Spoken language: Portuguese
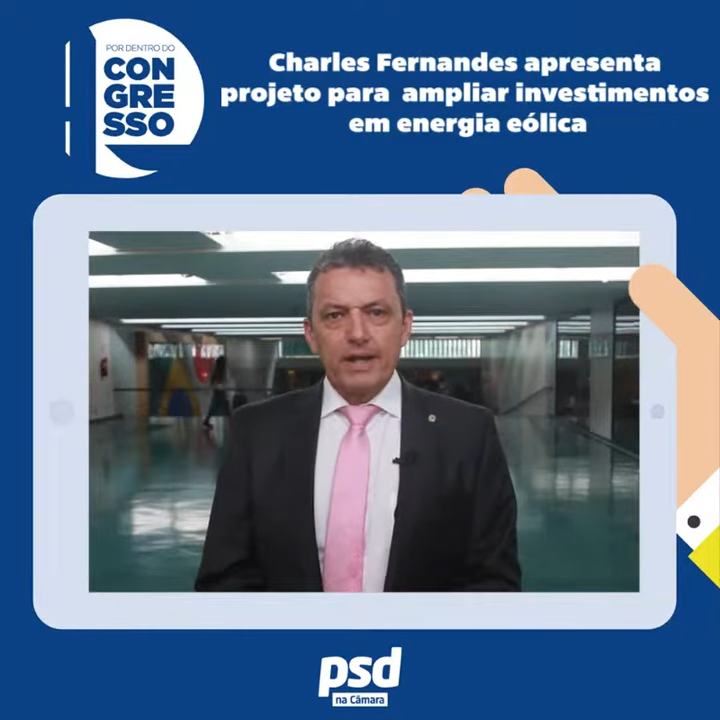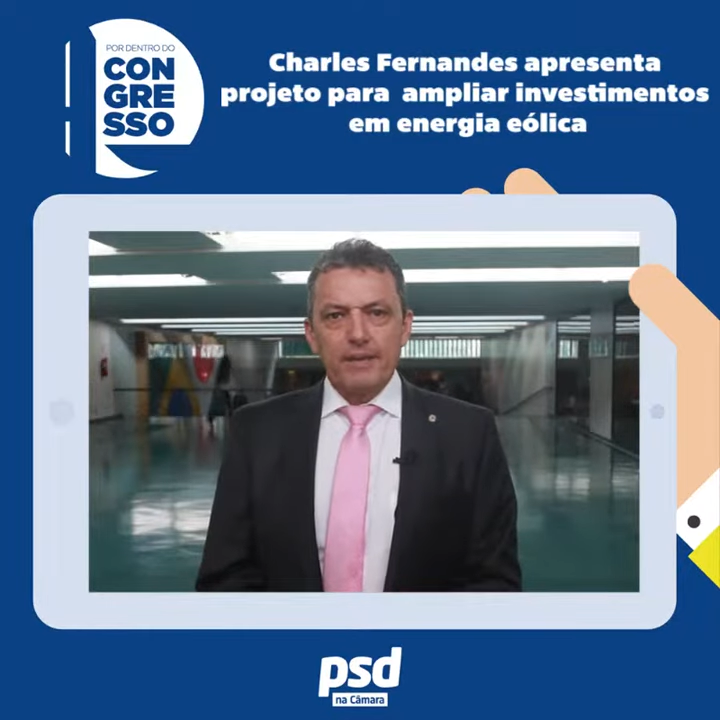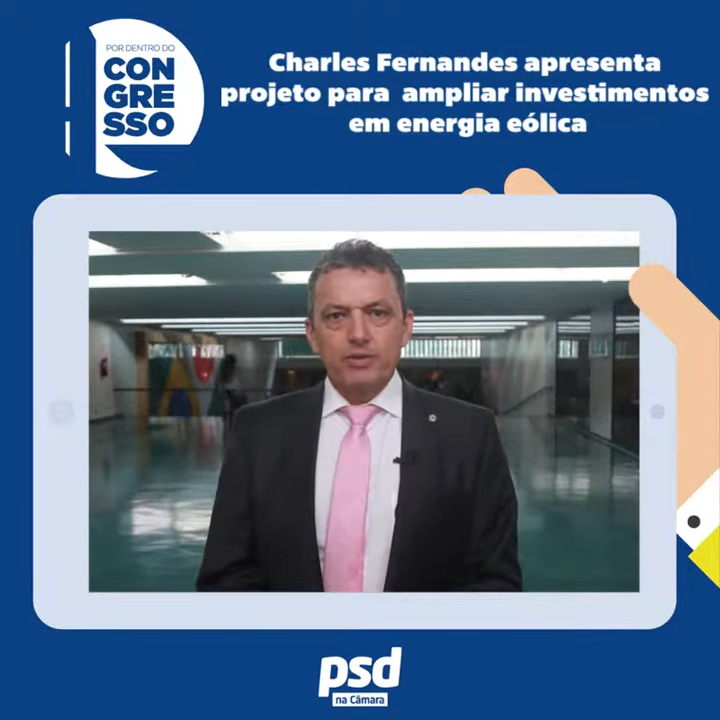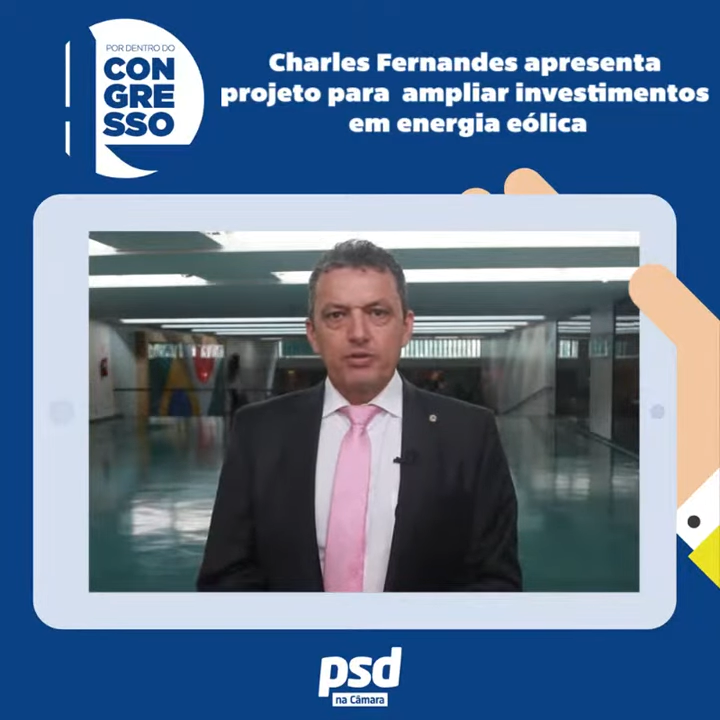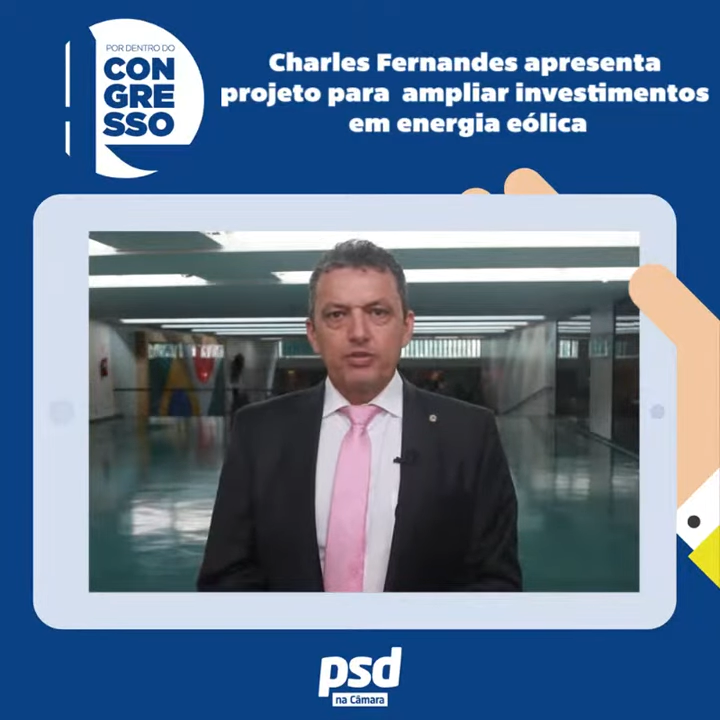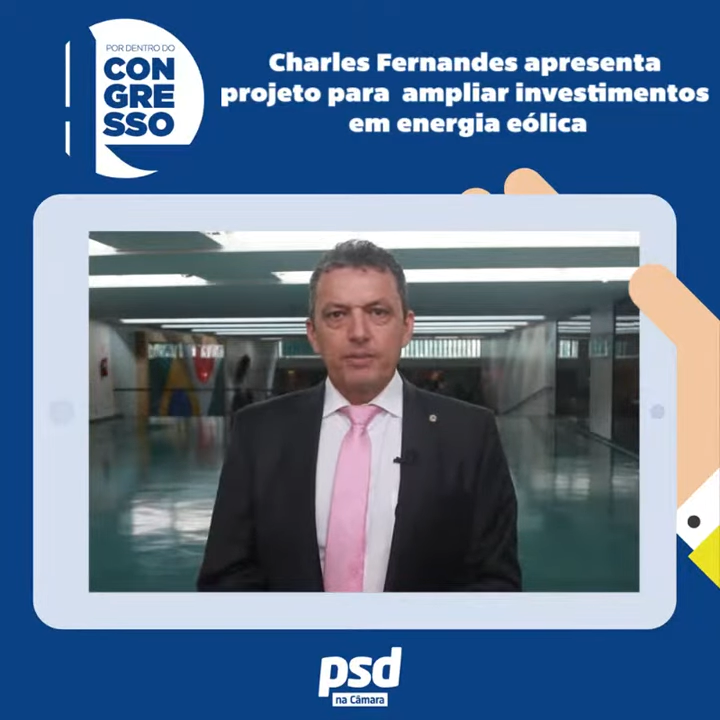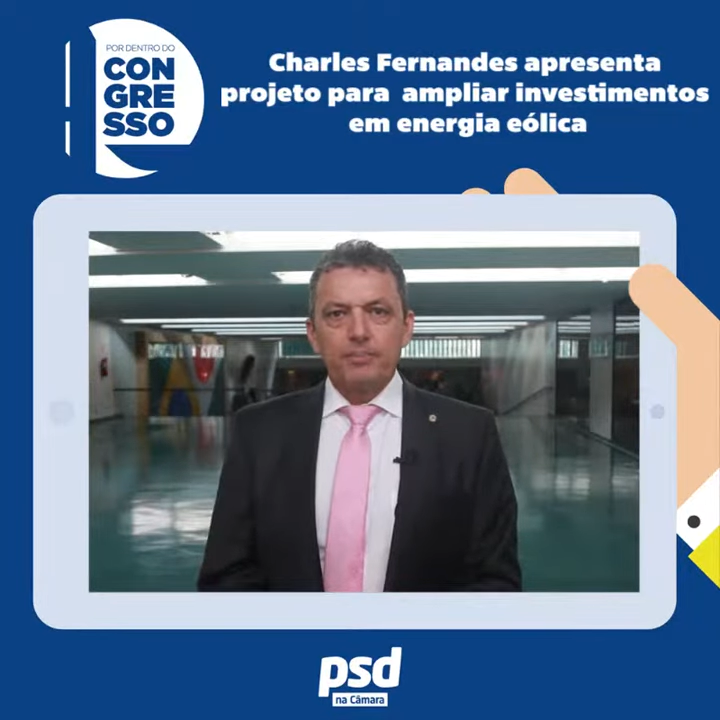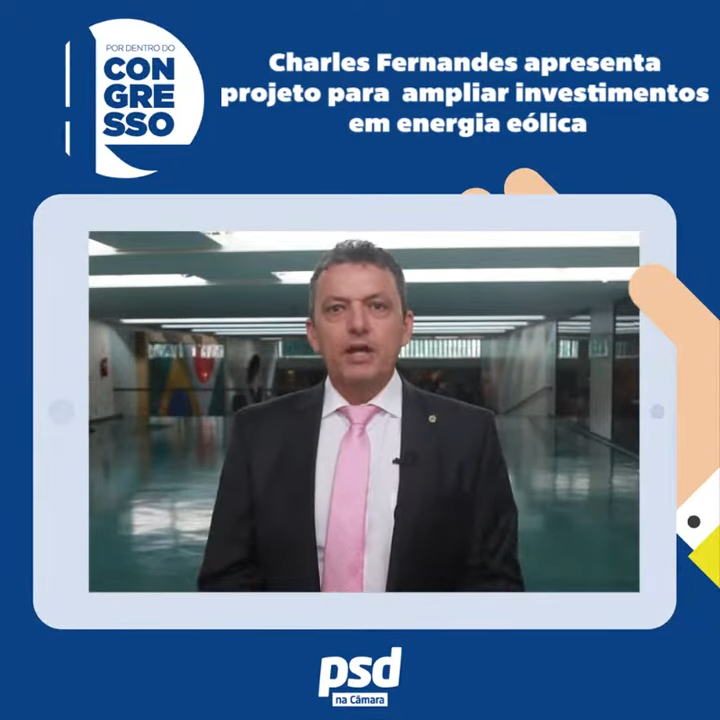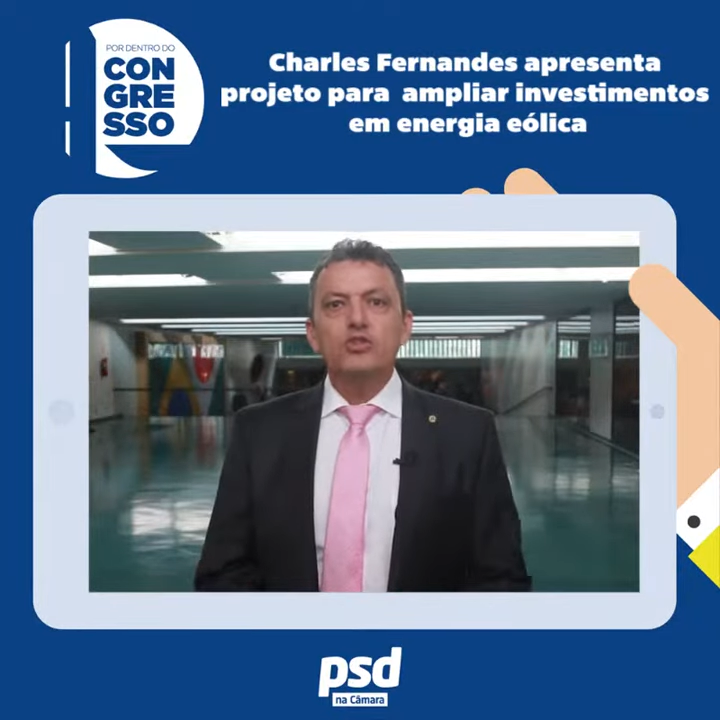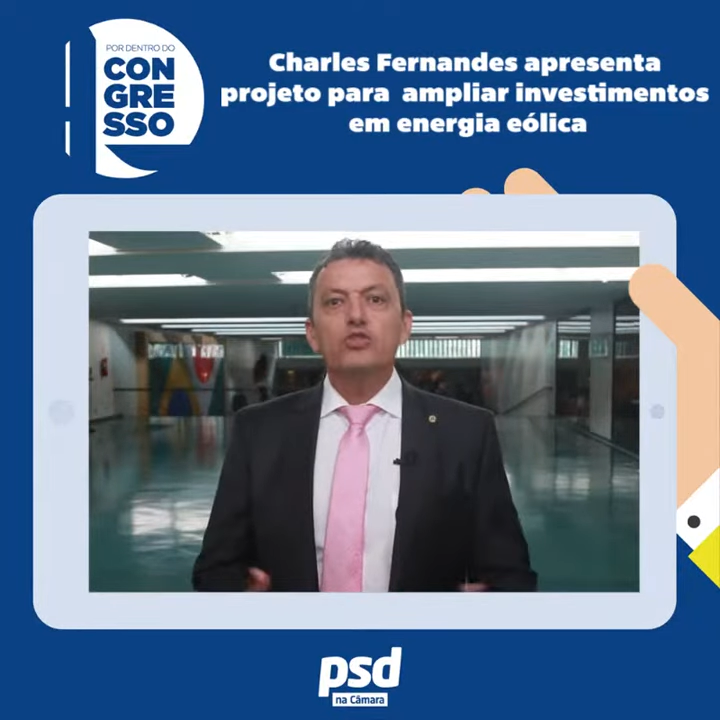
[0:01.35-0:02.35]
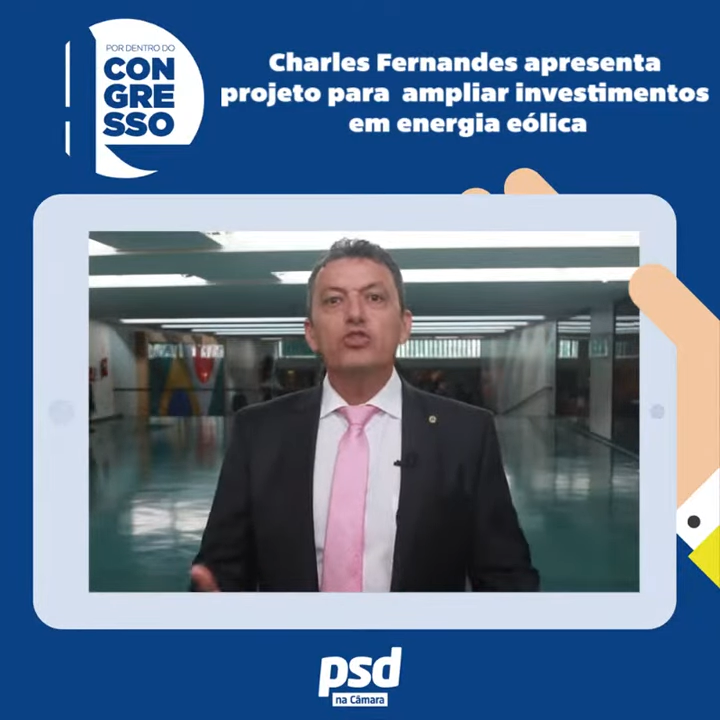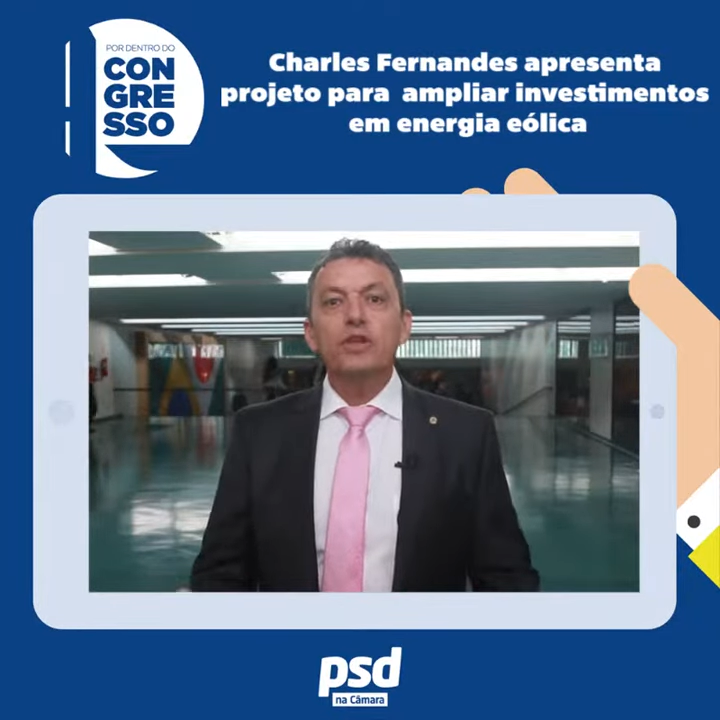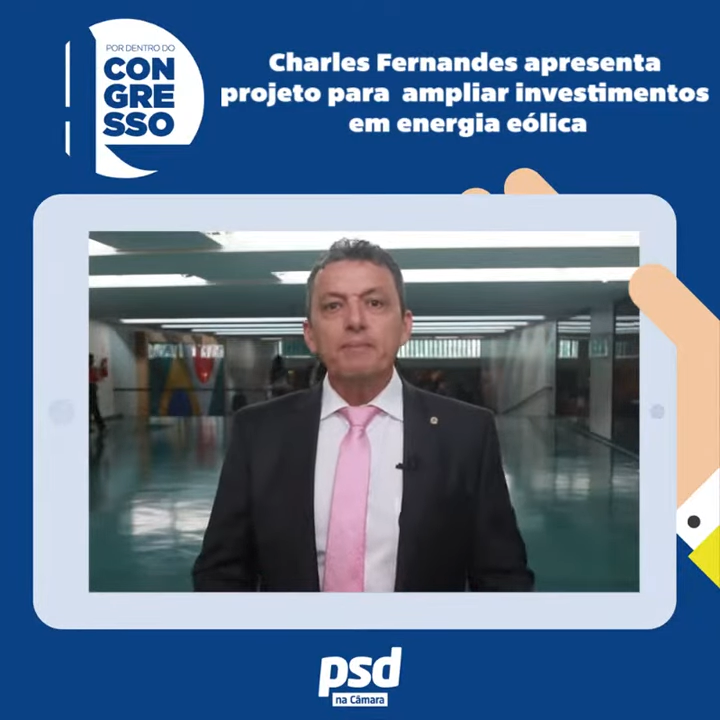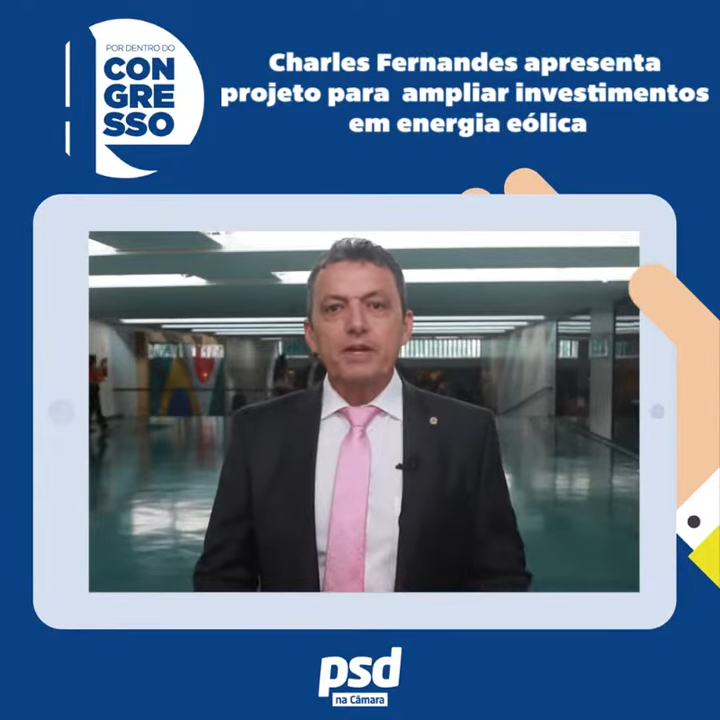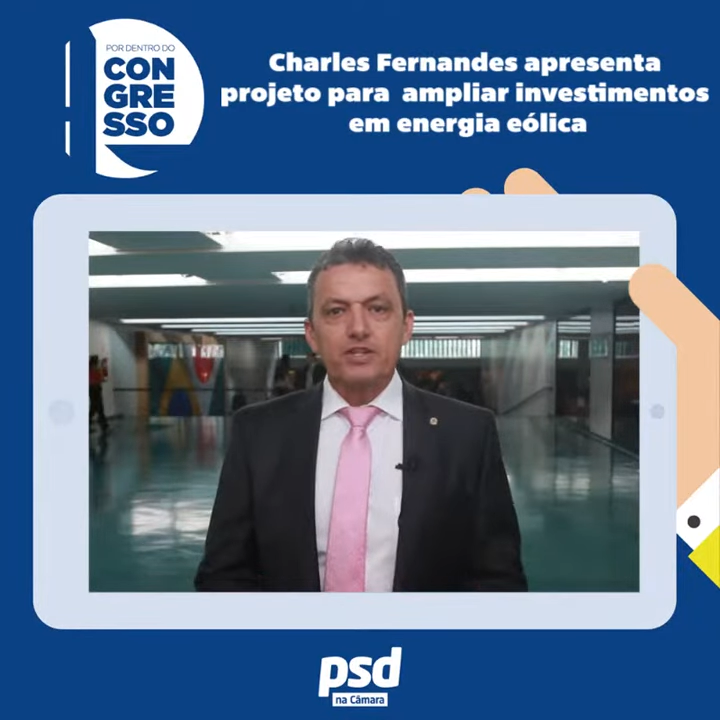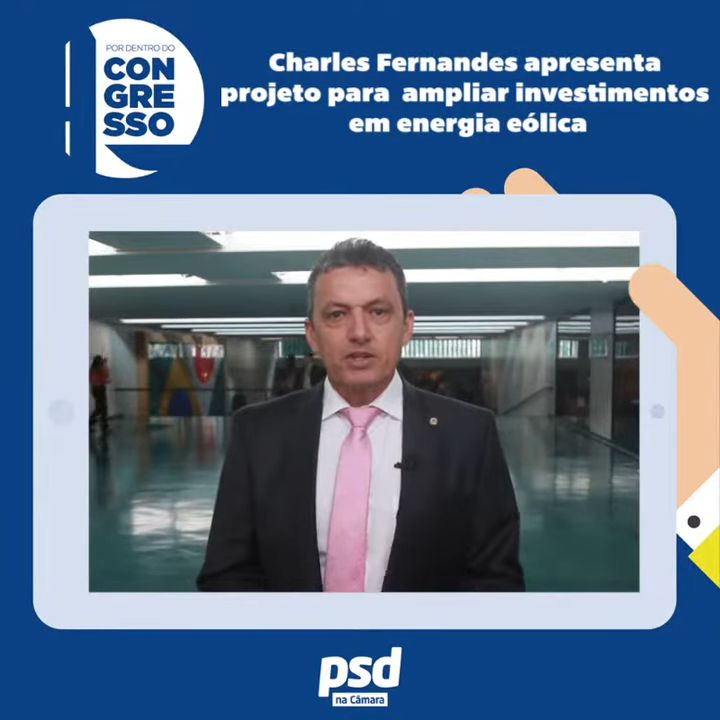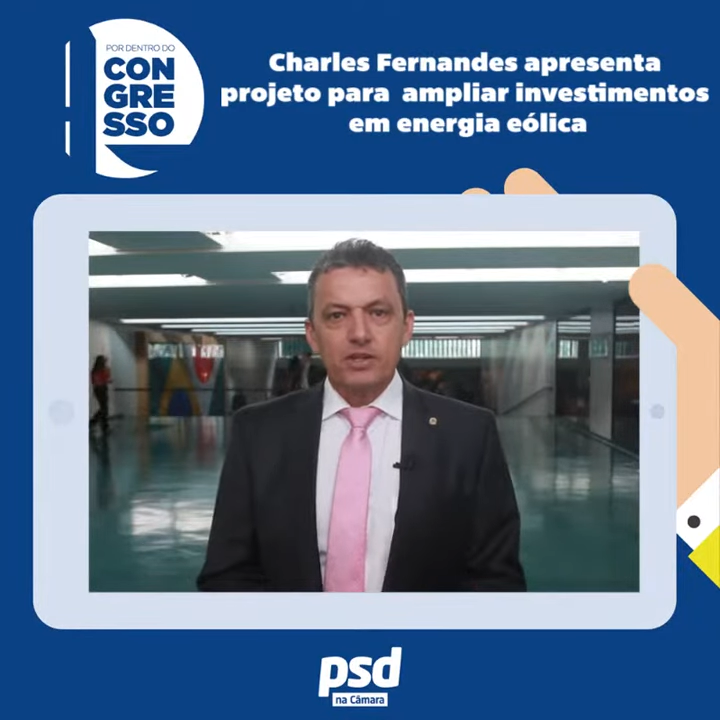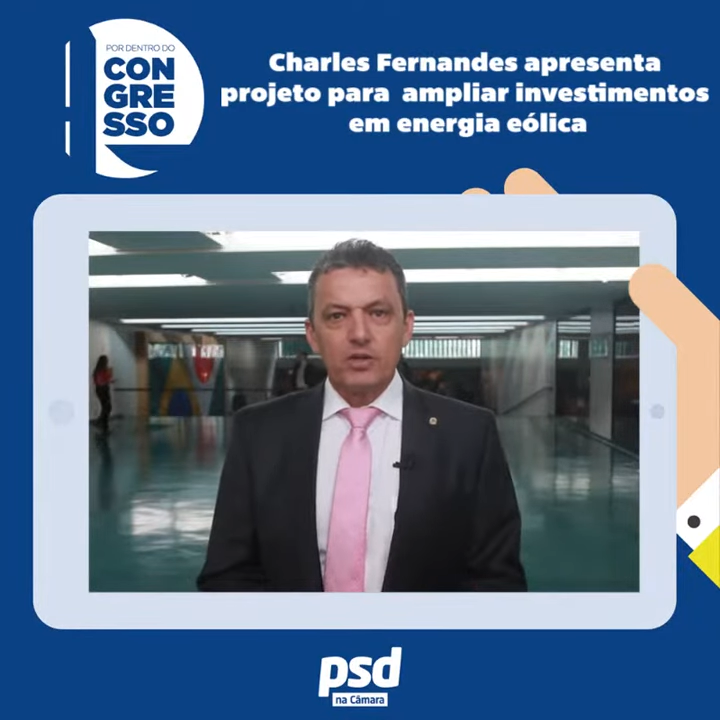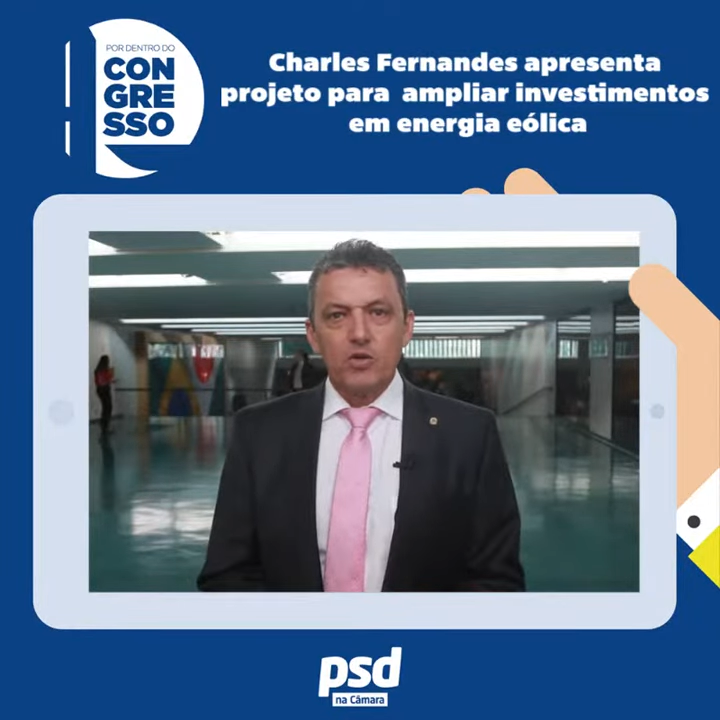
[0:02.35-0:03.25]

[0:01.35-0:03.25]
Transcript: Câmara dos Deputados justamente.